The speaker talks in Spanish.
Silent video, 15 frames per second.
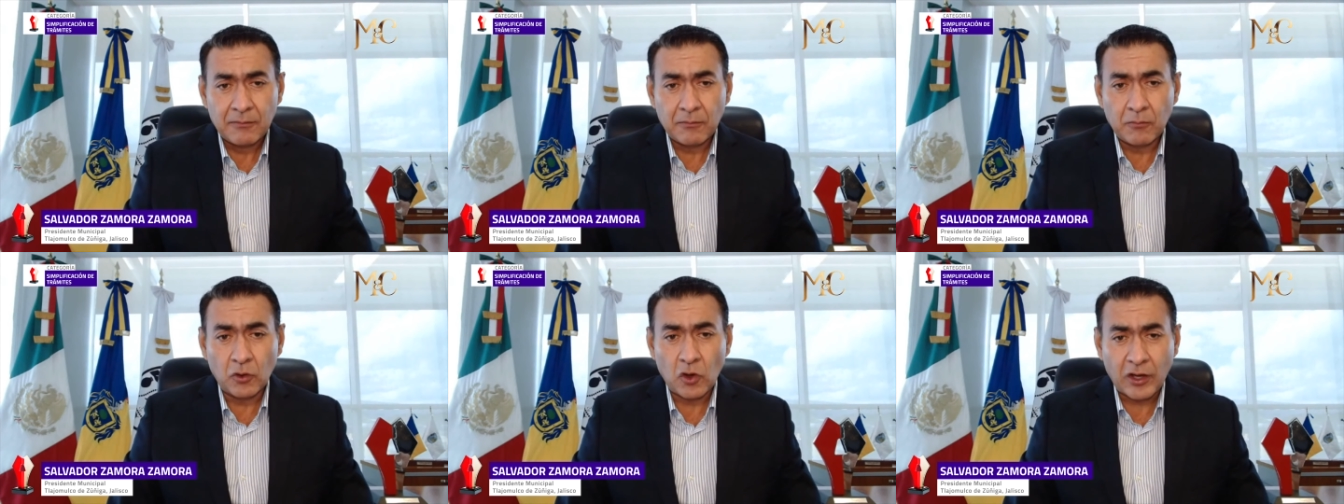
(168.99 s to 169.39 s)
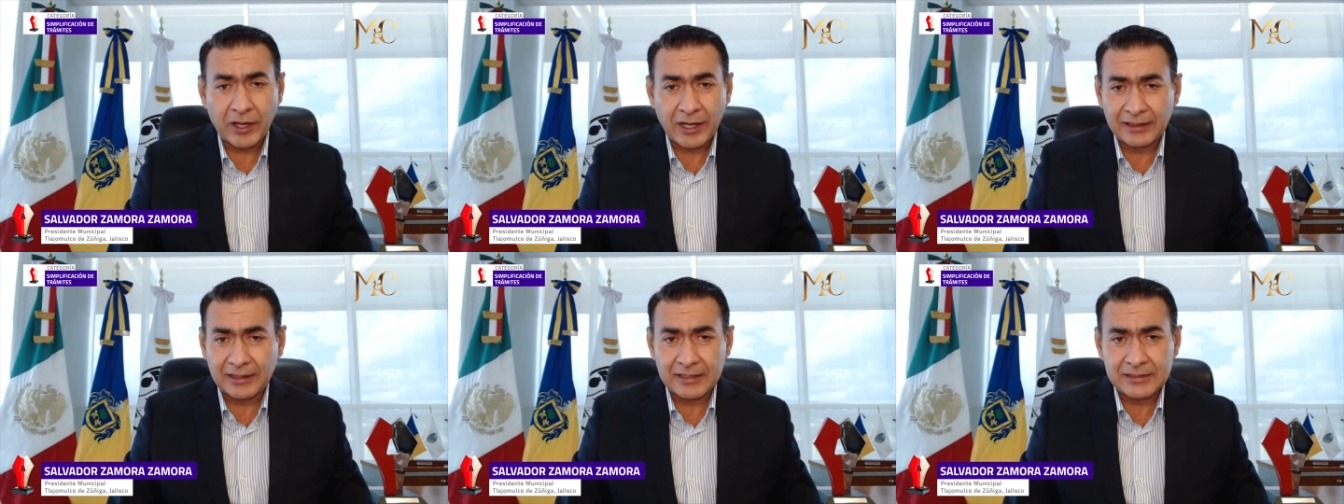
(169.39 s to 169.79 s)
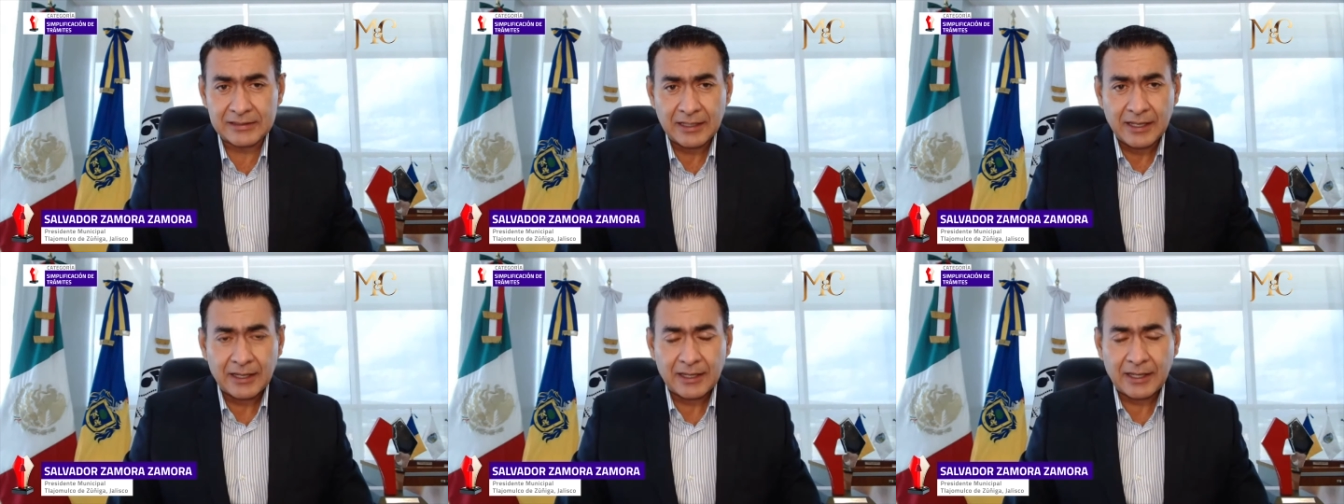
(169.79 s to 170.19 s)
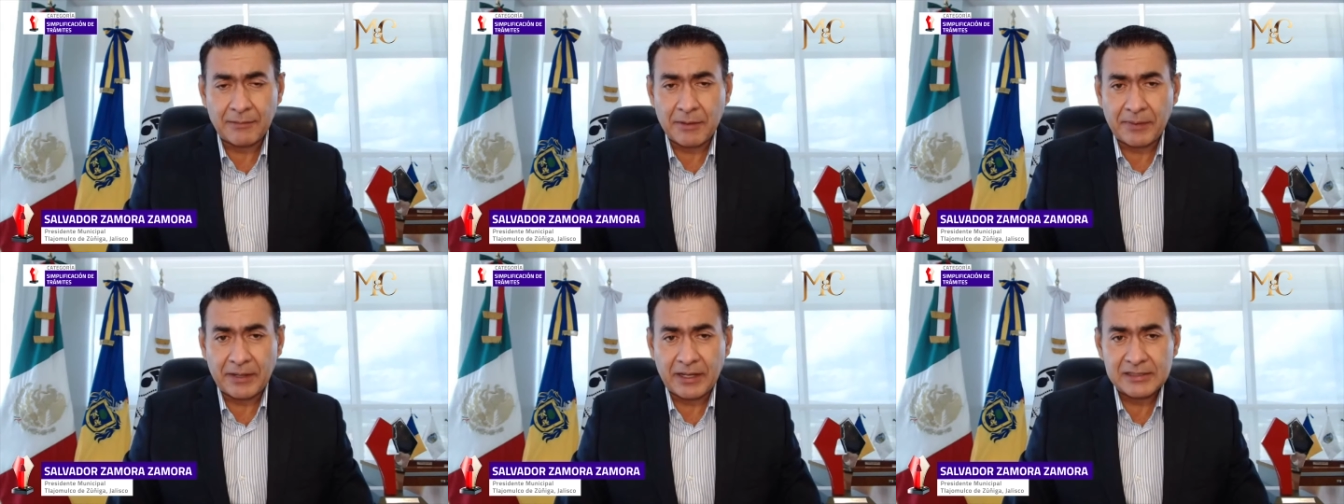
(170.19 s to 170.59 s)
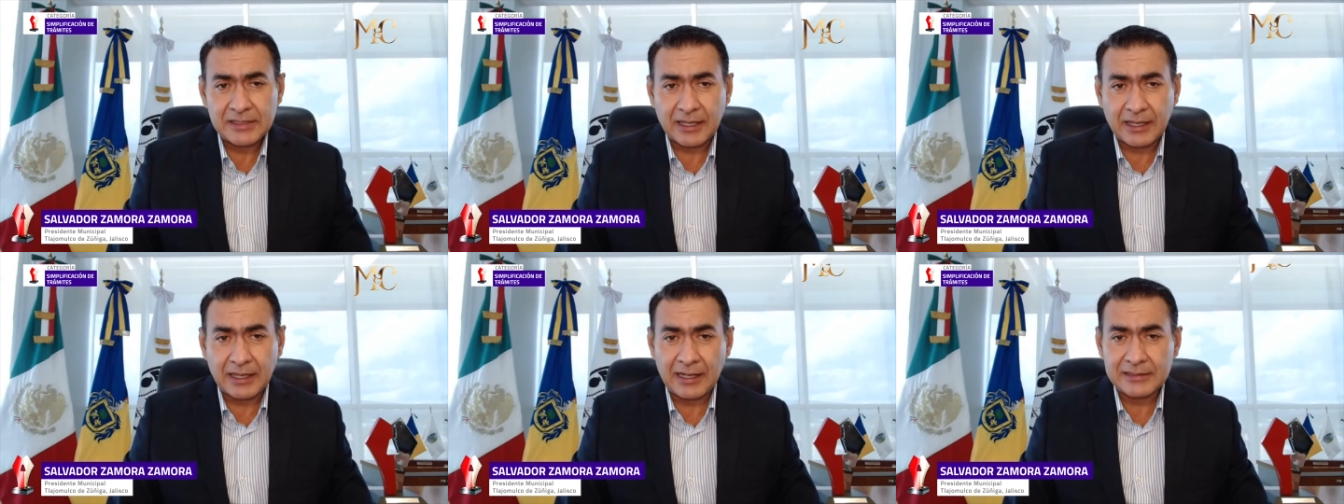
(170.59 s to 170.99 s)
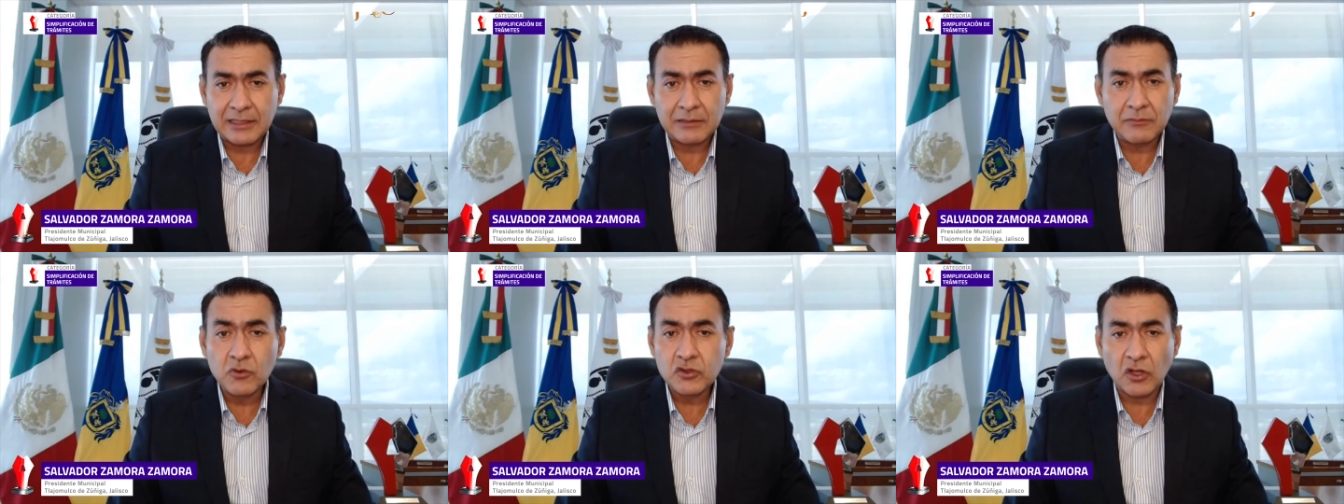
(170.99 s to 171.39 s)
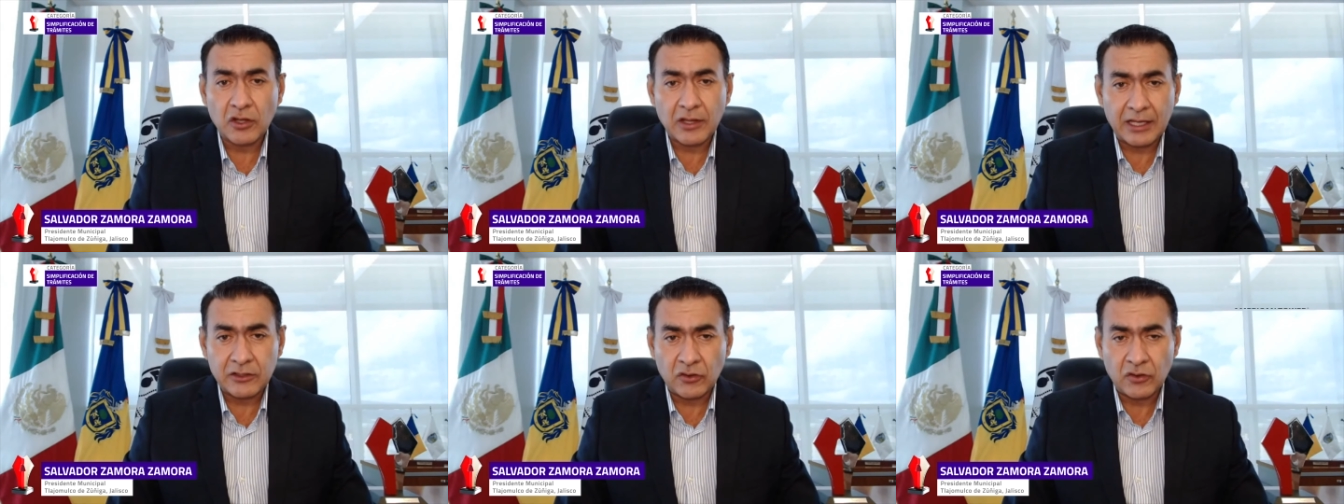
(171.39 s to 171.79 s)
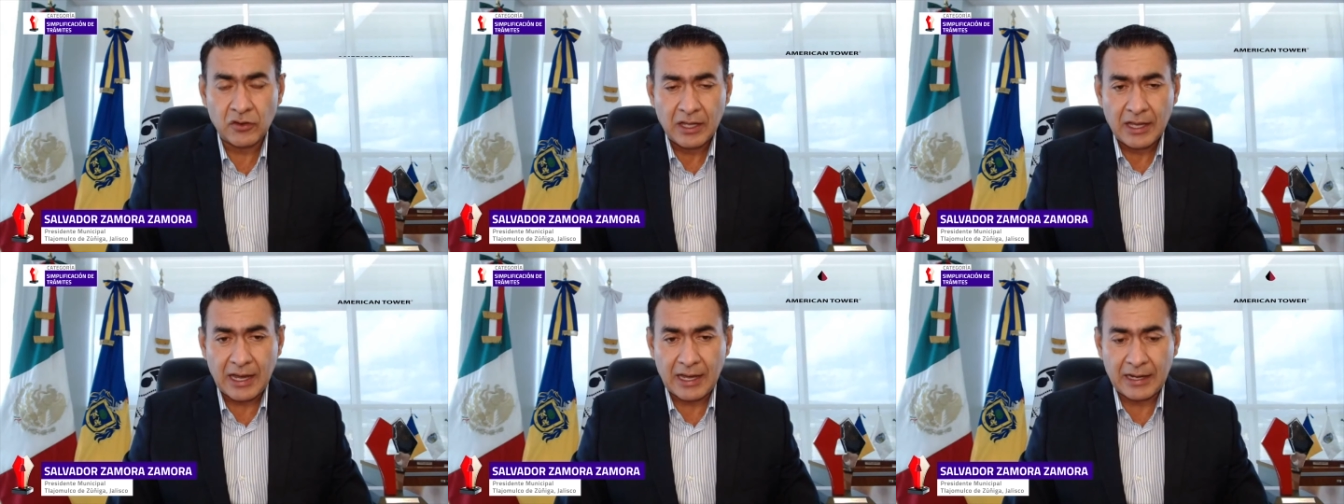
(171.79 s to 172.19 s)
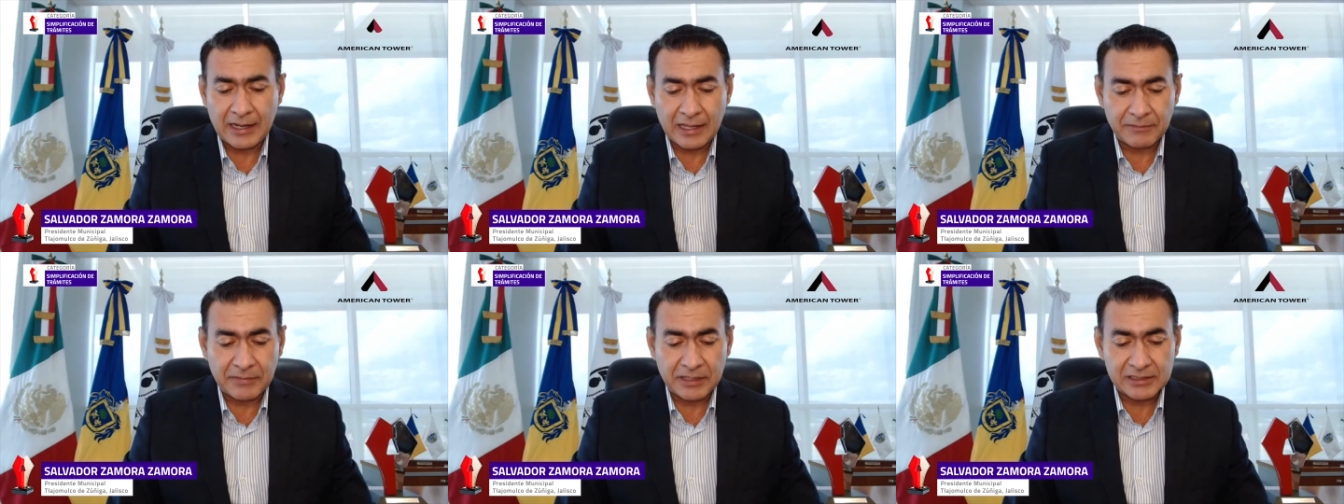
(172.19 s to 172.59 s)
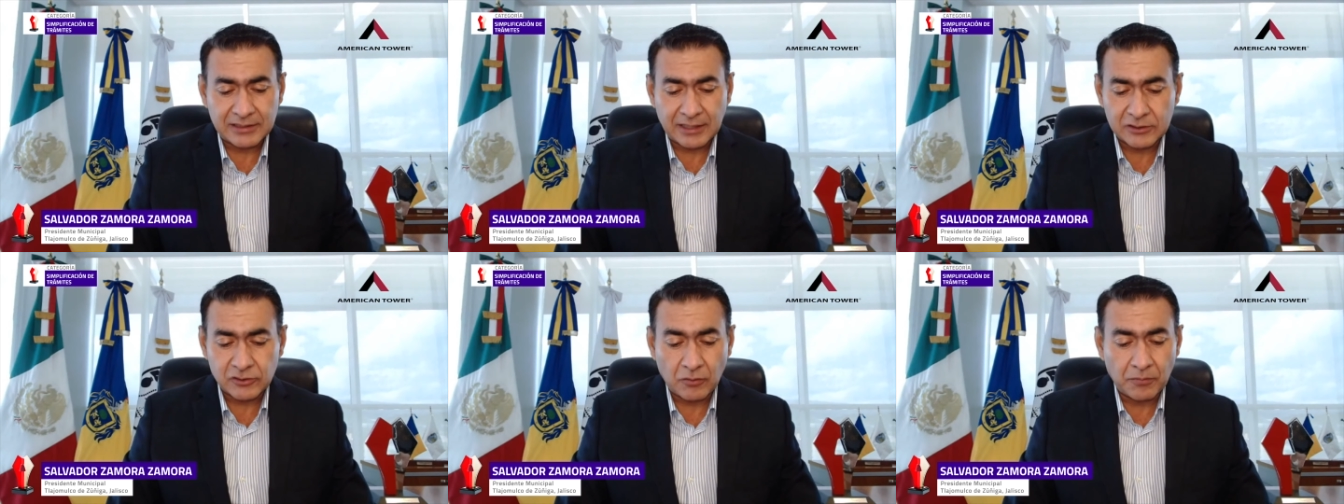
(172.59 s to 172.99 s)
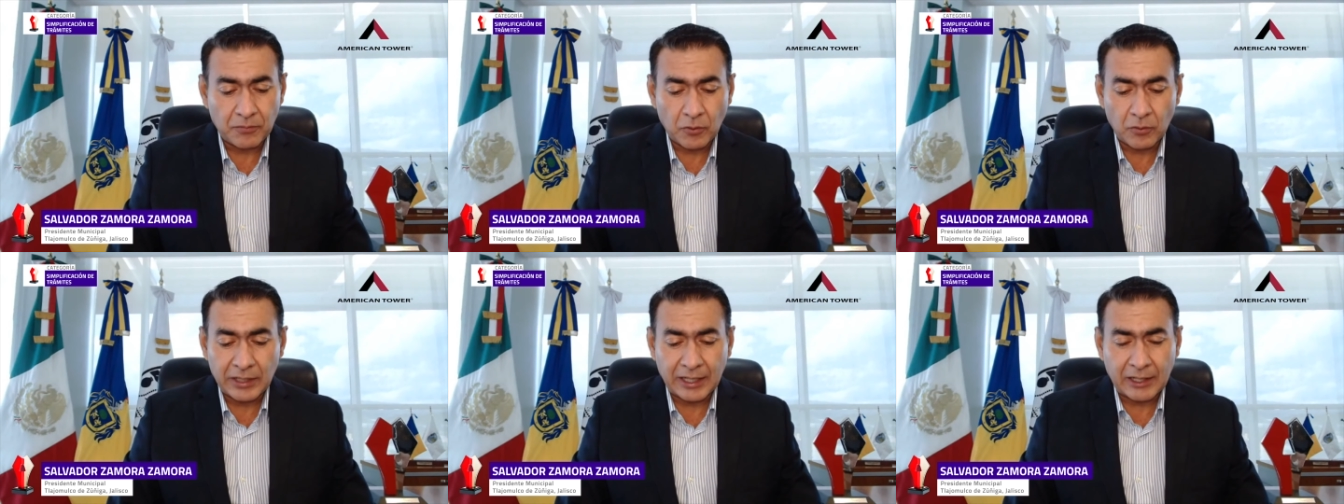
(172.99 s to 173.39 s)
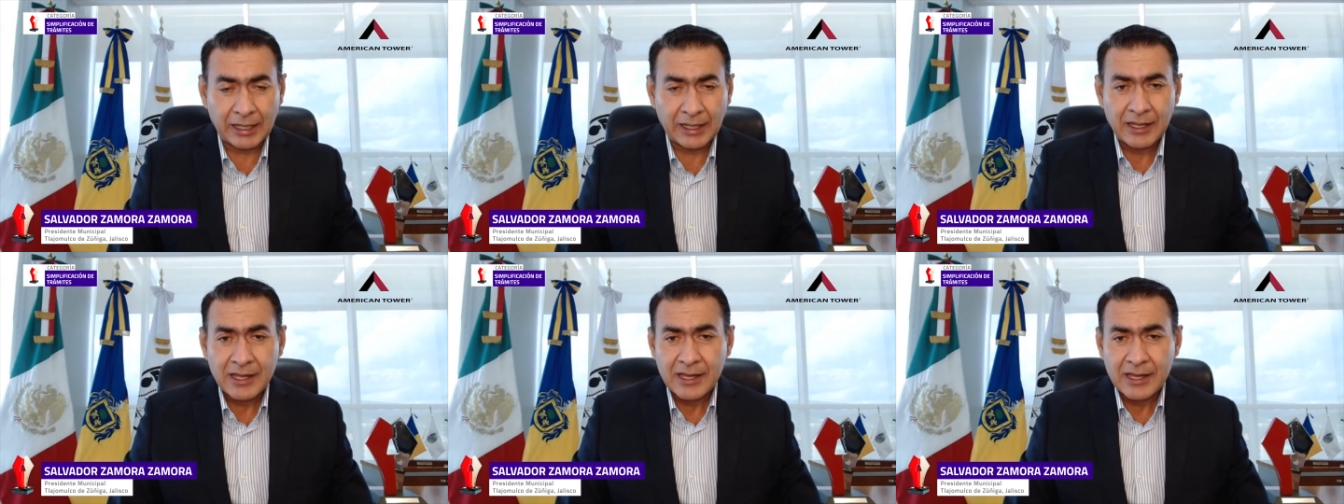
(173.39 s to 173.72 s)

burócratas que me parece que le hacen mucho daño a la administración pública.